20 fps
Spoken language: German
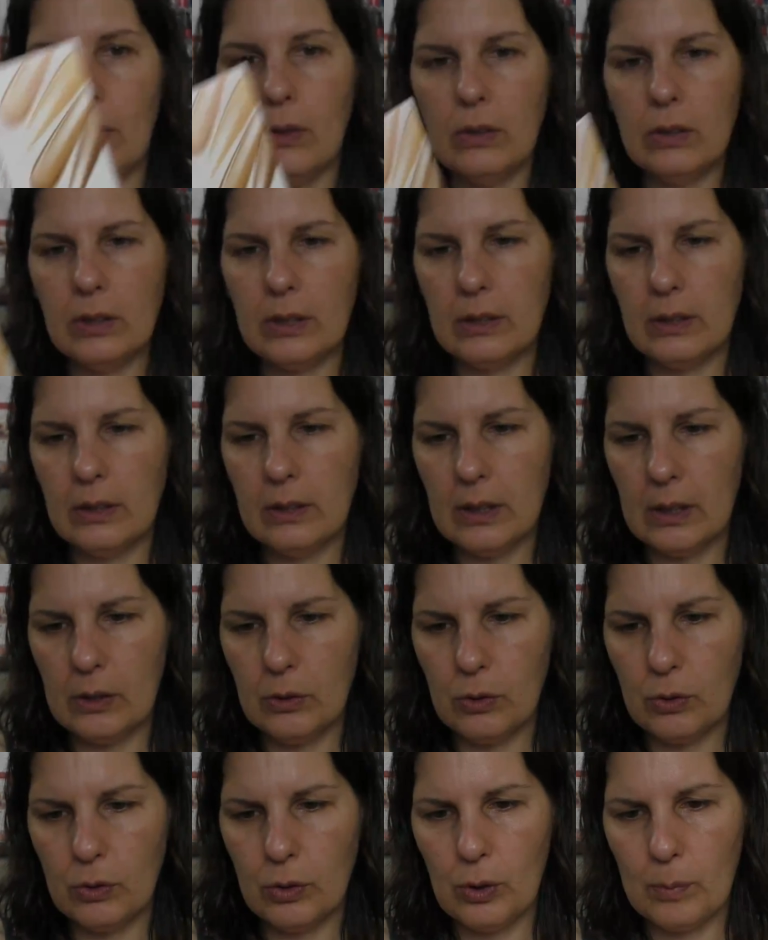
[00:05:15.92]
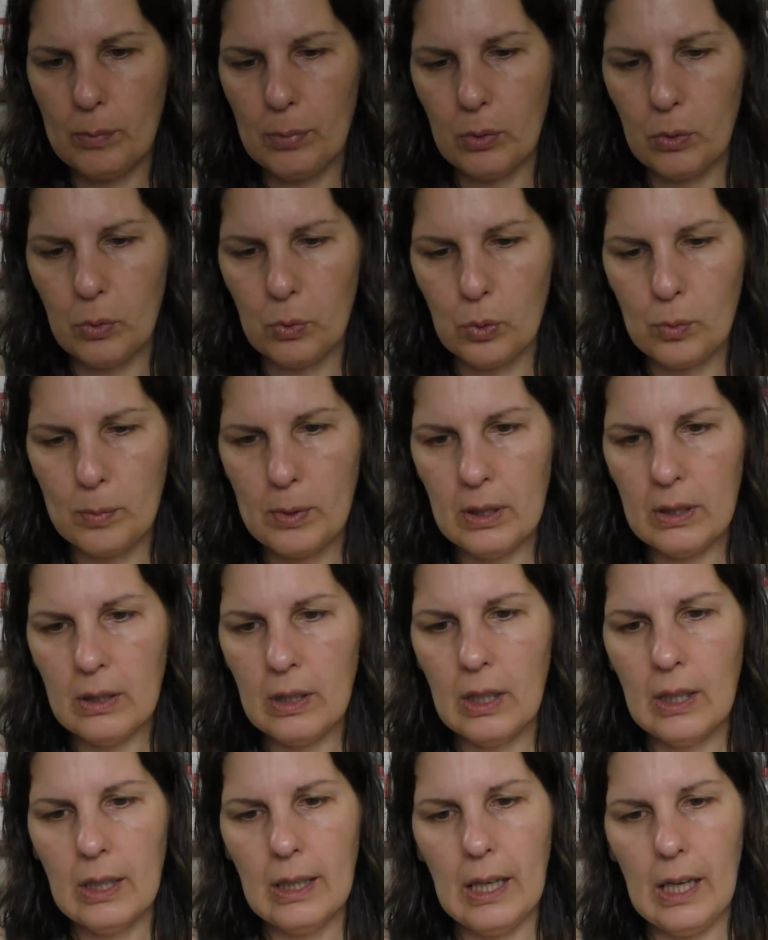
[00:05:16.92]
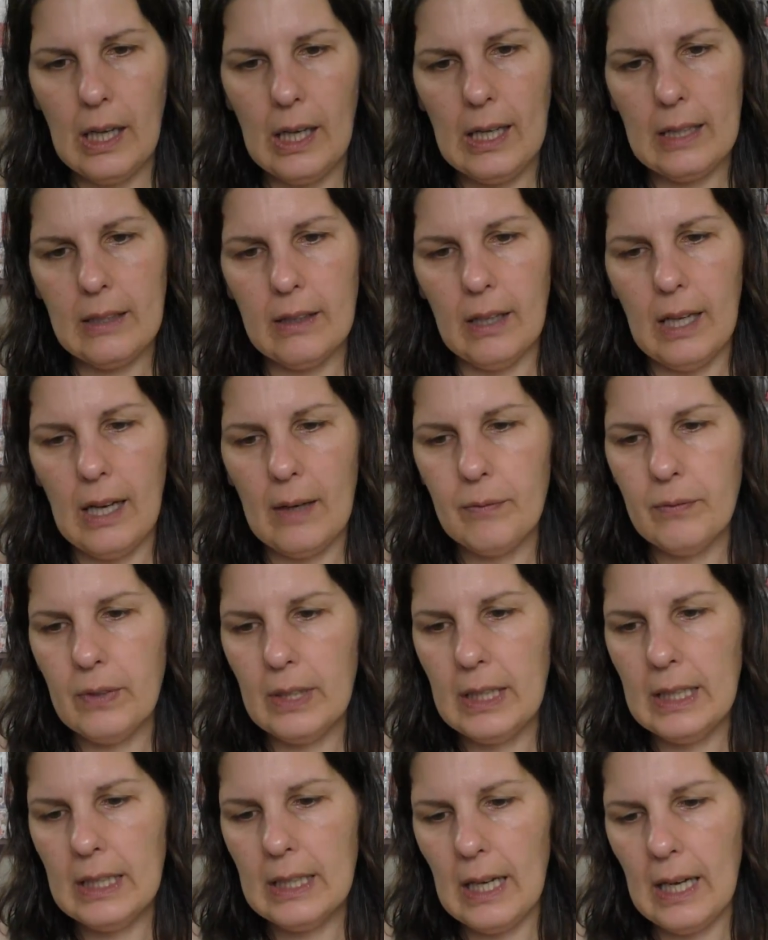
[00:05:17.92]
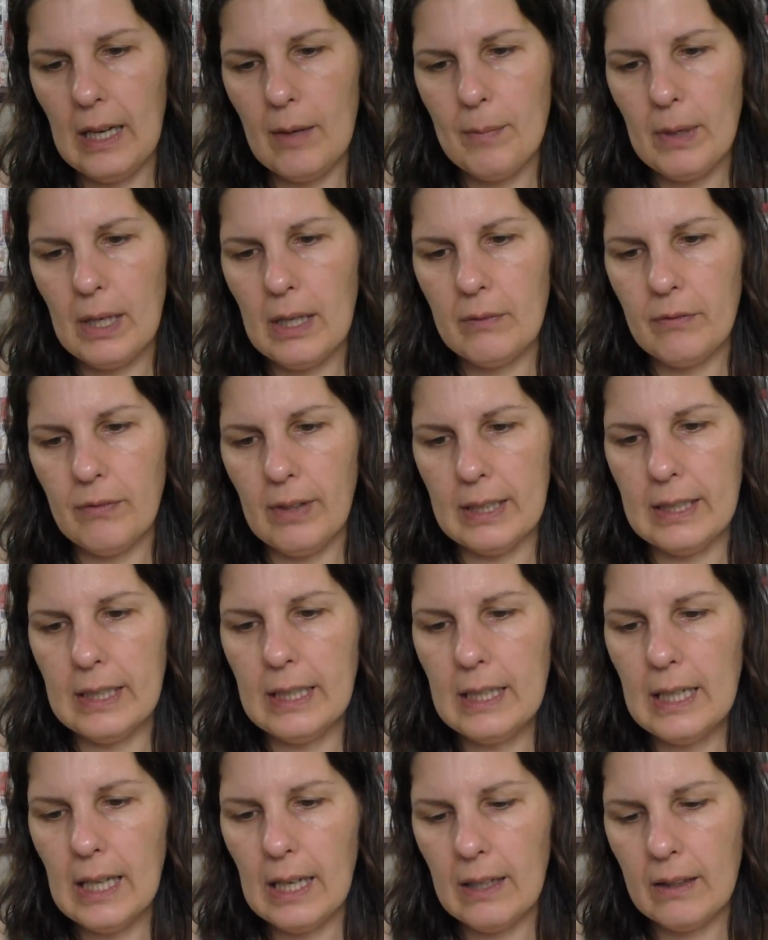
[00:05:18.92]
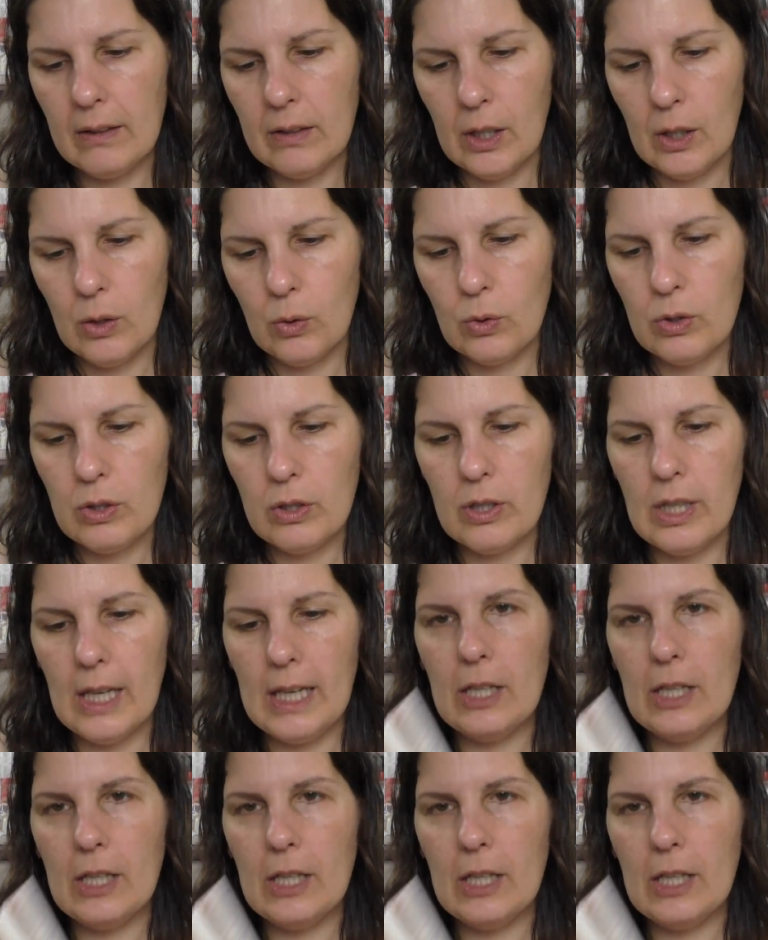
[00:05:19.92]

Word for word: aus. Das ist also so eine Probe. Ah, dann haben wir hier einmal Vanilla und